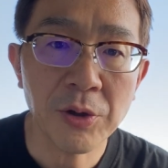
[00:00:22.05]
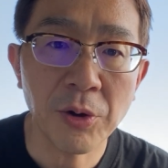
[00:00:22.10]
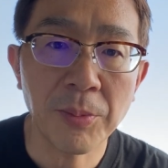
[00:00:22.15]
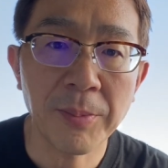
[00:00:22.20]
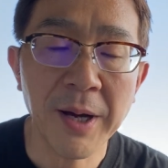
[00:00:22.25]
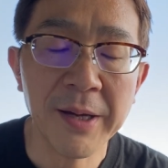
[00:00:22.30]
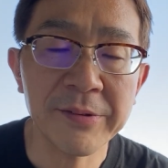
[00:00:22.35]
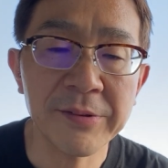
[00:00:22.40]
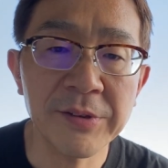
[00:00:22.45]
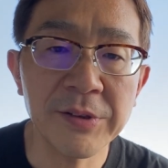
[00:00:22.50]

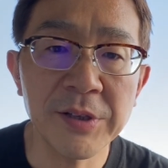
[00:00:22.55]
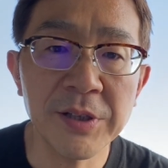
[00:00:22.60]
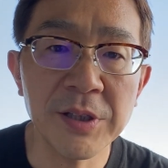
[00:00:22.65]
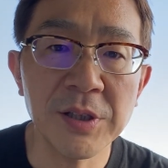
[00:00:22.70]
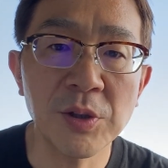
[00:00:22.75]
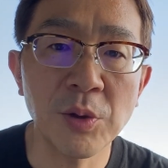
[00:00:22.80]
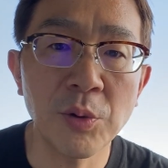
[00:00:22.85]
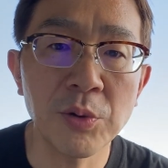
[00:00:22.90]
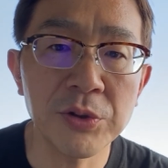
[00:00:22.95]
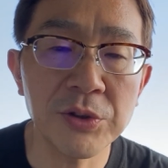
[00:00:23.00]
麻酔
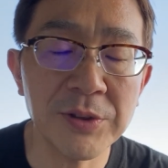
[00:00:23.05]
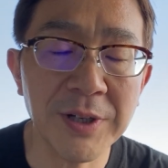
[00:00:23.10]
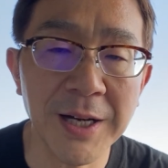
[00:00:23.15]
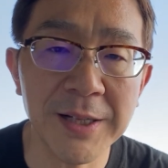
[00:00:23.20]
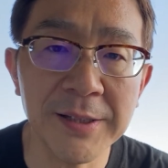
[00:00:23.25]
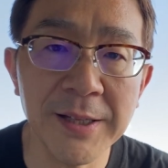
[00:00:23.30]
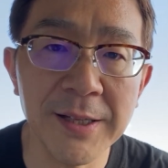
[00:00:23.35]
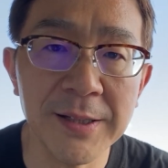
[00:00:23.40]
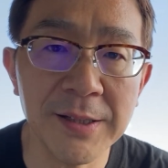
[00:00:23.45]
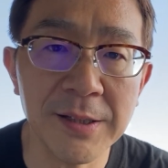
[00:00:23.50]
導入、
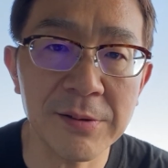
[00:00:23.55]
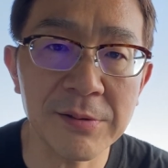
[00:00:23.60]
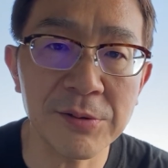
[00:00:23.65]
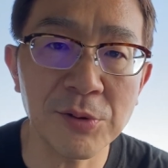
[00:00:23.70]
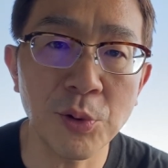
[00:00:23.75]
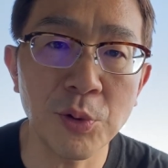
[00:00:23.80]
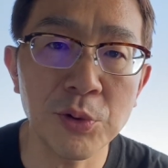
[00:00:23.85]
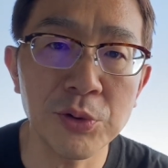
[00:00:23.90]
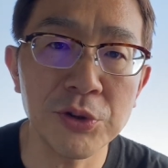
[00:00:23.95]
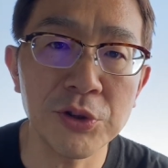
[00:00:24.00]
カテーテル
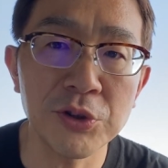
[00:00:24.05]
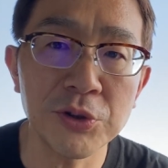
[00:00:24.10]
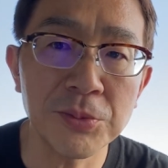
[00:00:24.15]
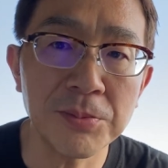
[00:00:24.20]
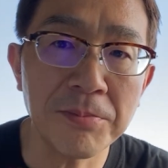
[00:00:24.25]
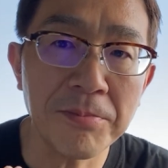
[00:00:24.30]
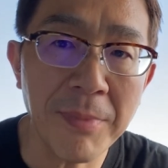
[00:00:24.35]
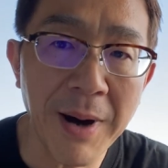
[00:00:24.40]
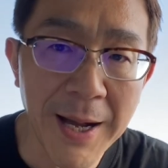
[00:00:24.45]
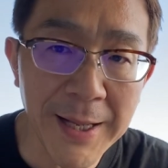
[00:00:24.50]
挿入
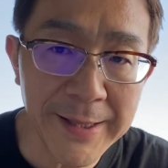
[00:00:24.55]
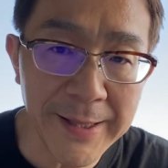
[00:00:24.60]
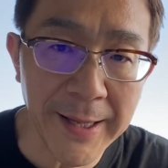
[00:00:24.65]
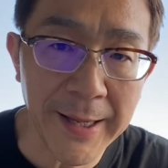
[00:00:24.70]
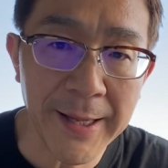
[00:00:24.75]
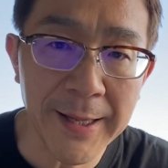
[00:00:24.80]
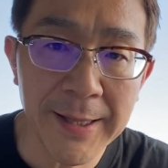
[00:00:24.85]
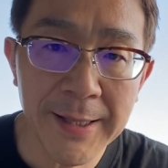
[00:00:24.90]
まで